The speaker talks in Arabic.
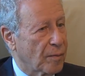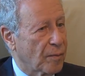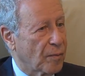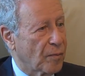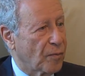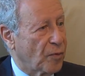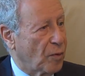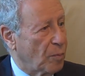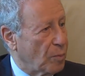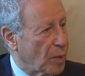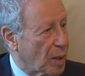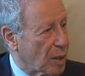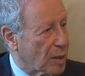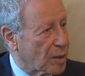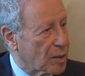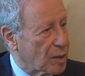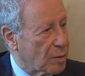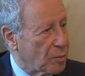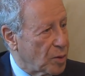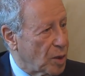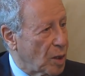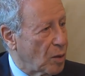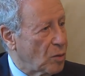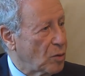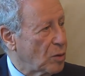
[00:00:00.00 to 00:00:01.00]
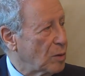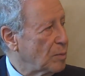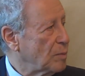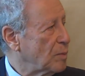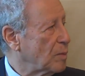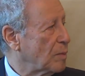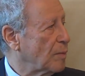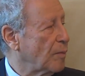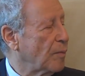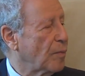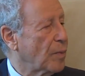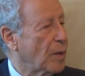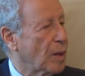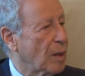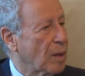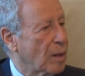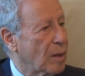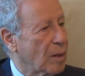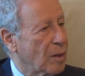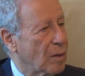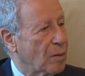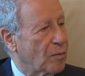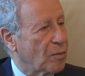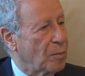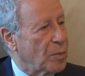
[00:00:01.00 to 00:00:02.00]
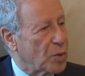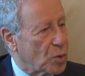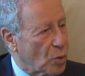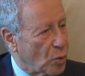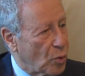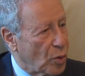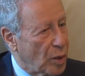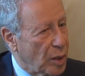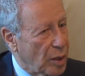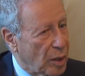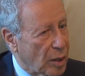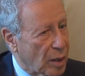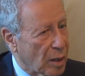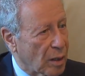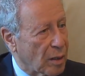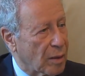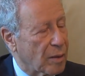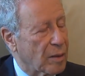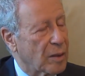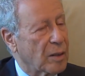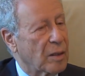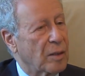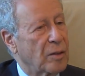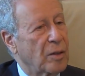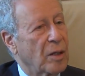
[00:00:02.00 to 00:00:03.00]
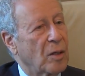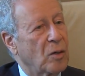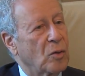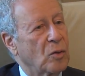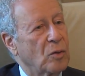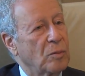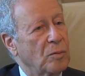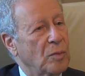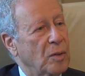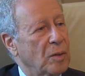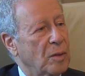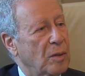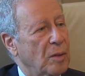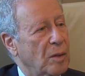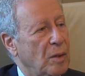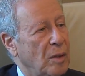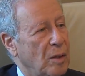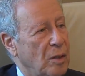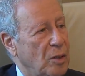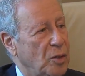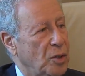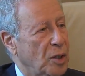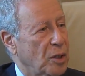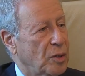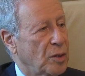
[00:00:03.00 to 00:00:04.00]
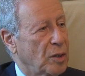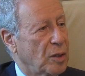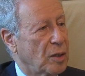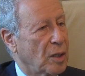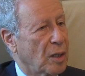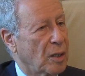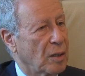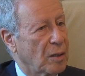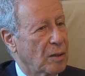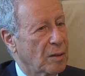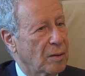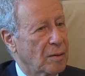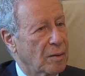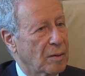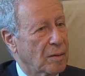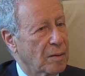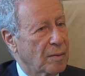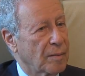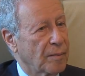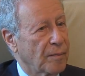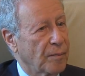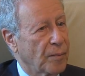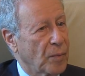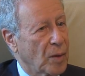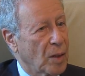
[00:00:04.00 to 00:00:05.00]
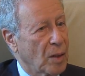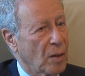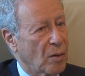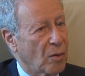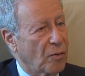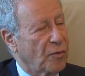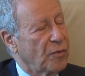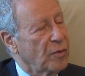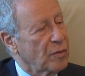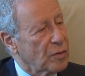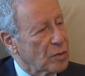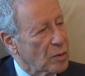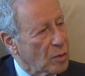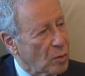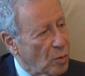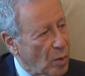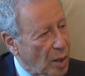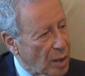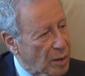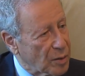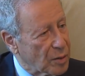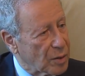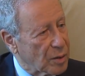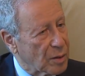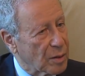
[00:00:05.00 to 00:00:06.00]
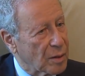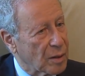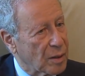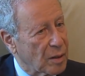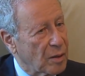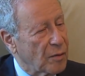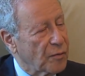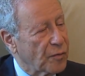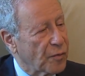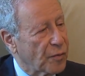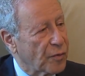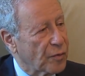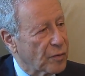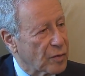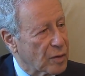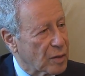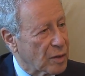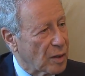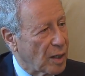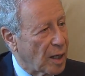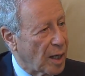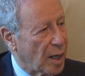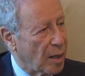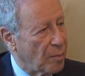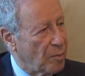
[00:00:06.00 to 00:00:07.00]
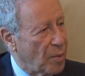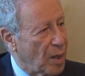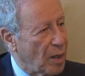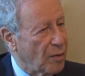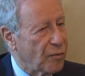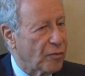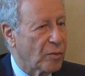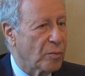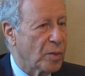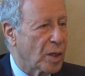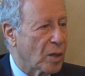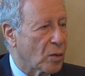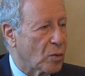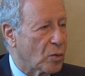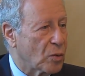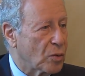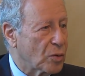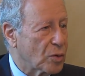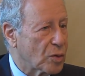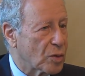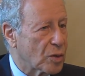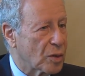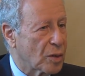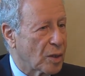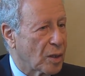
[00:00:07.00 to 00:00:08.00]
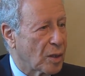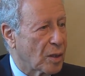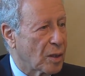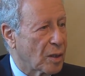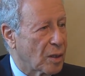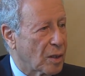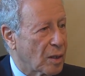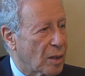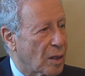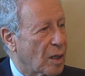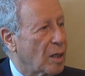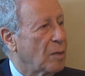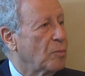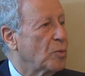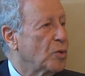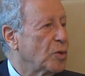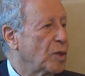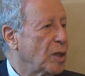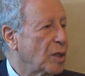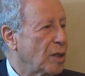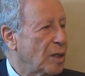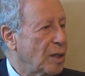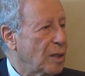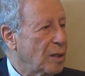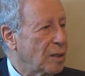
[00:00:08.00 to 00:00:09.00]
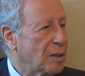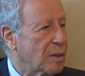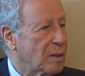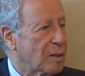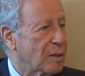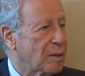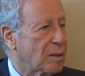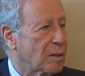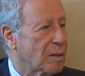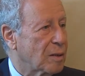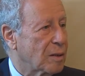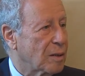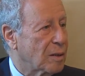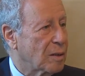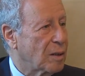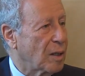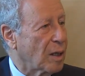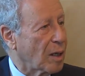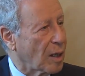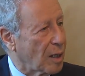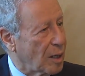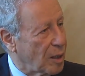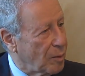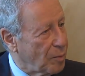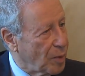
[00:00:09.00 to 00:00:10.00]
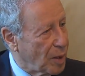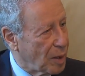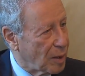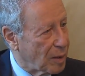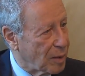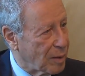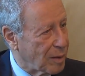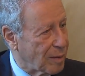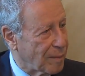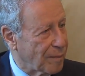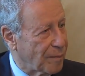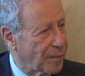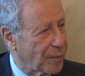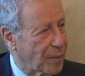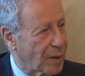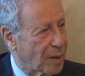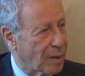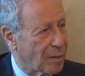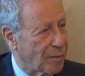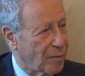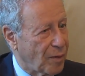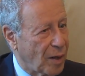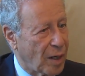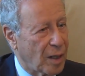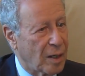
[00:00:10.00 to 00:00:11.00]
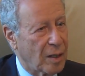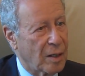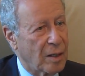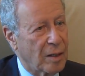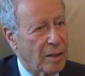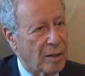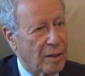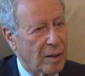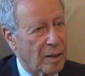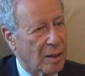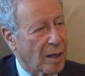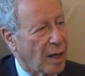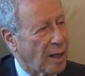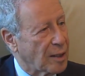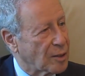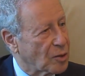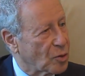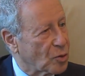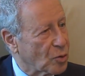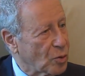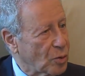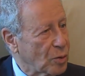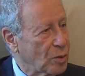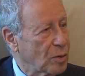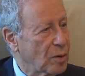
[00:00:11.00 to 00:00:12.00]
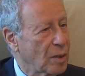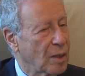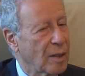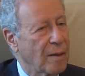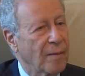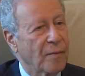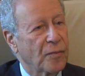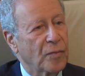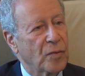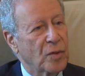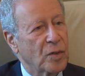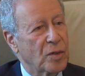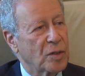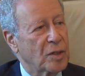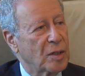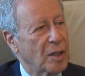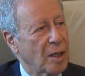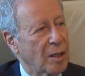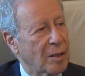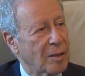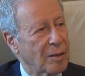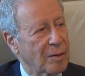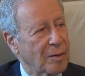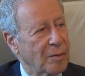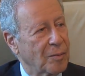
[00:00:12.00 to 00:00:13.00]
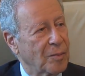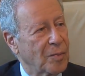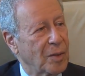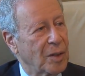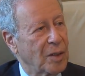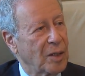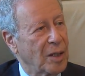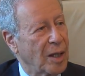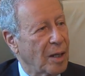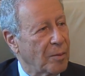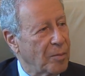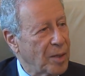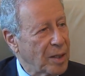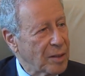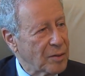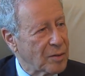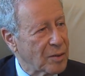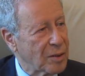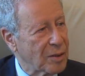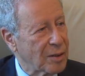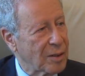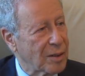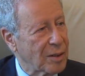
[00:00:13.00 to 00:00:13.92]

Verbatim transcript: في المناصب ديالهم في المسؤولية ديالهم الجديدة وفي نفس الوقت نفس العمل فيما يخص المديرين الإقليميين بحال اللي لاحظتوا دزنا من النيابات